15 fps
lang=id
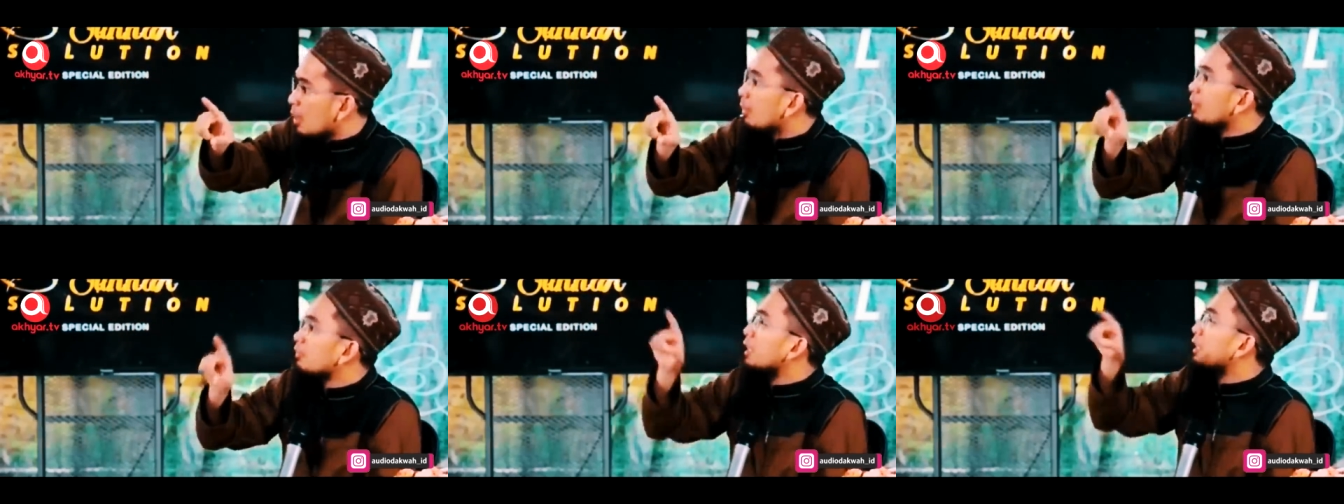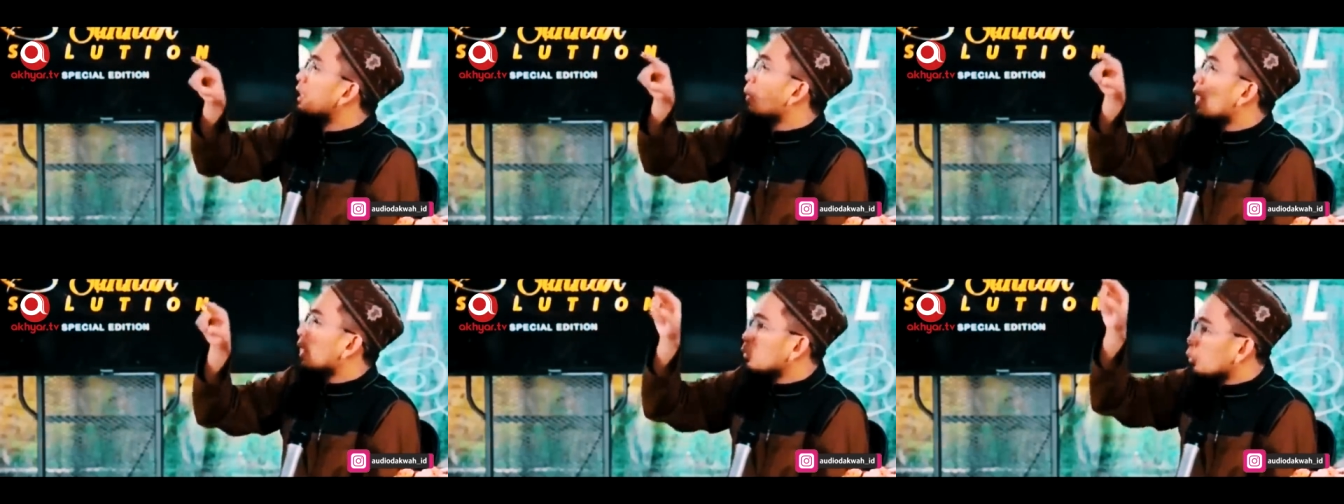Masih
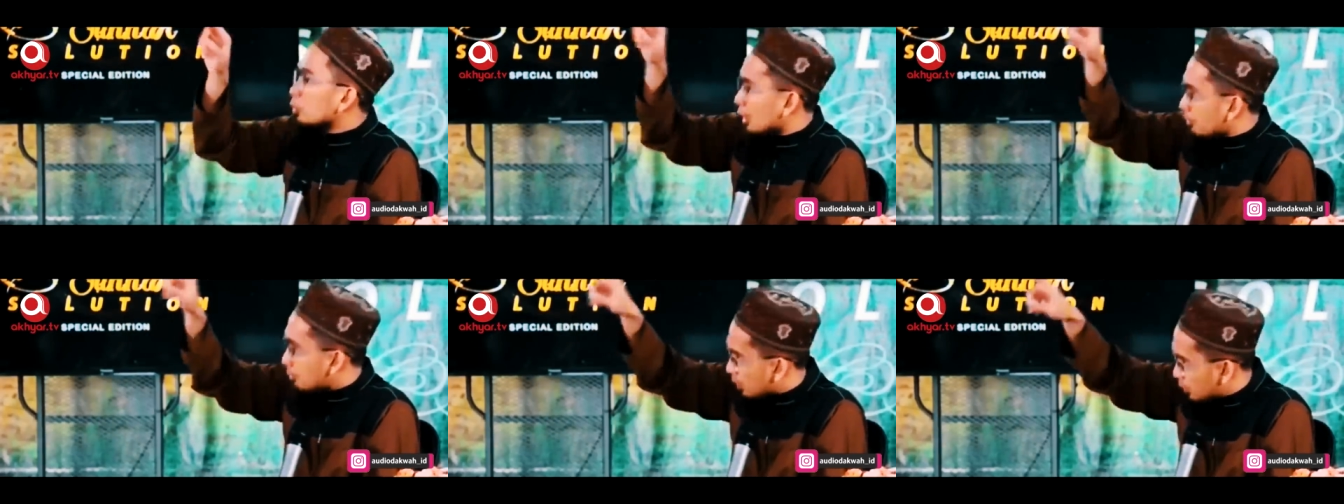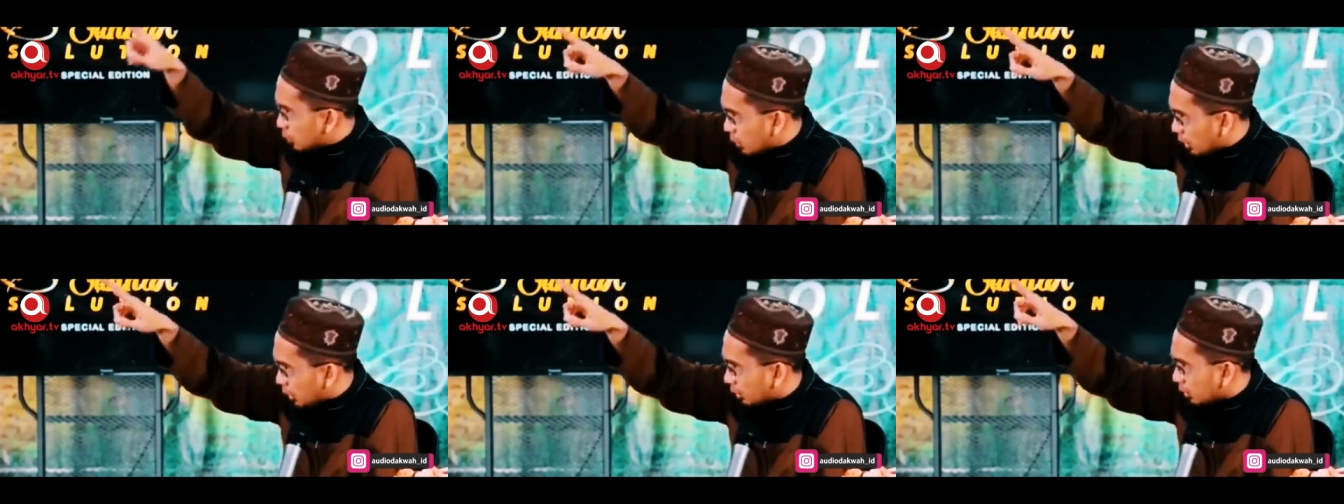ada waktu tambah
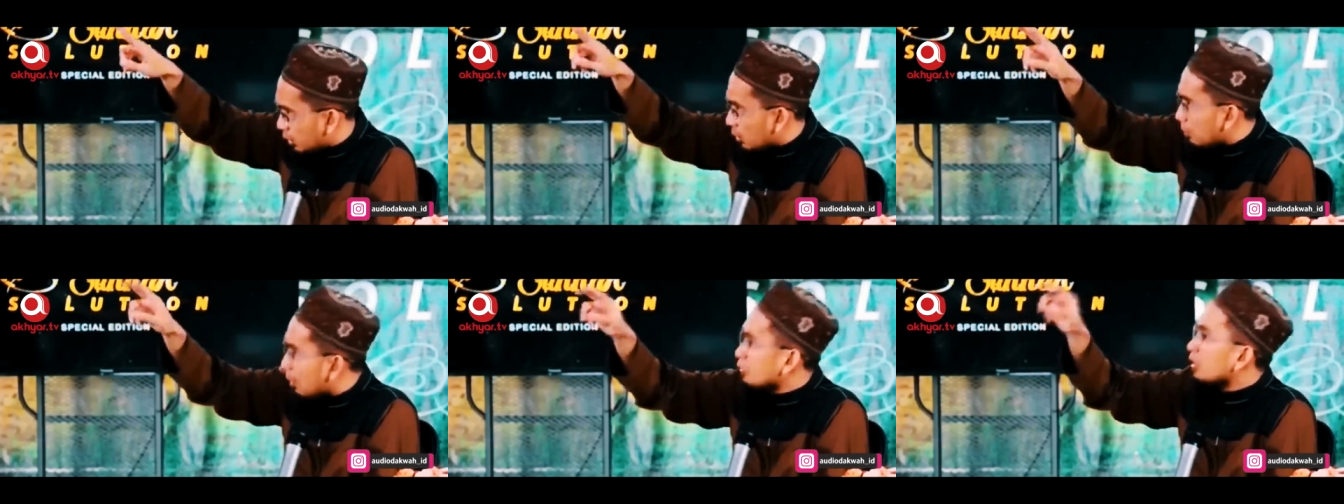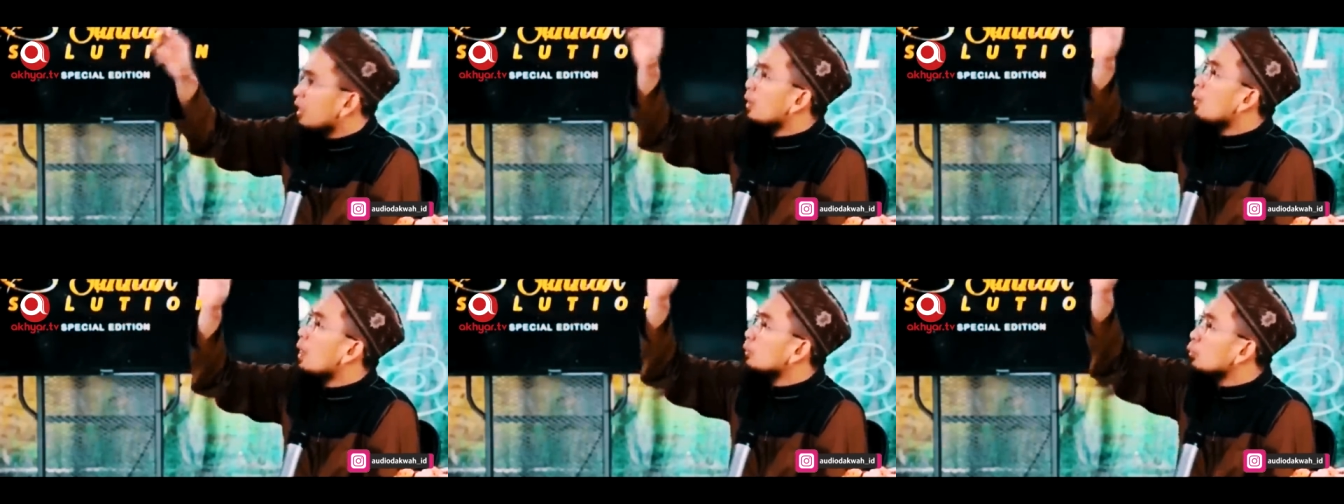dua. Masih
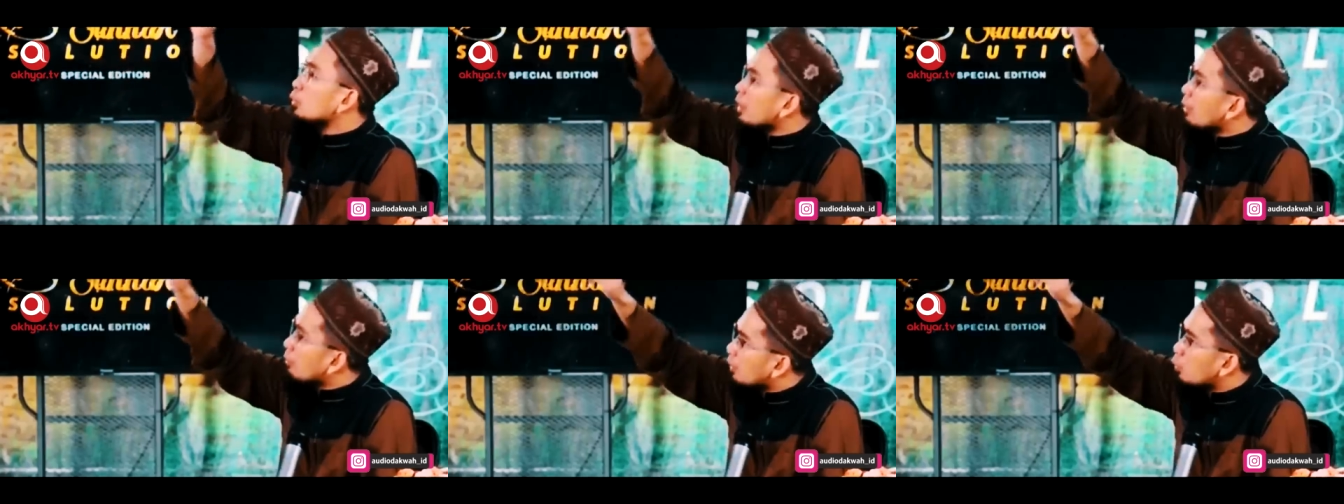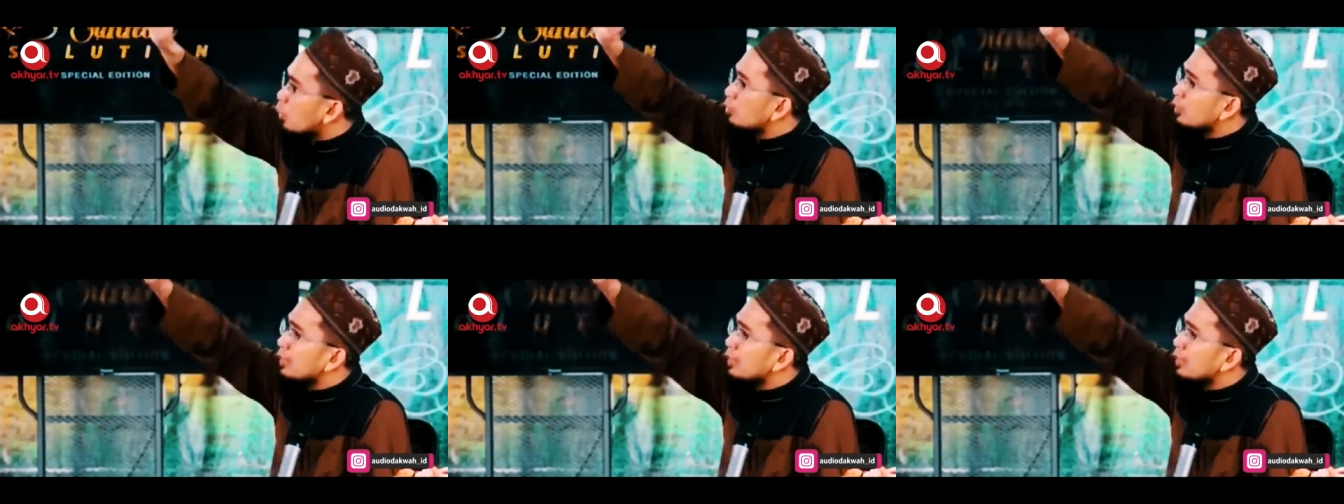ada waktu tambah dua.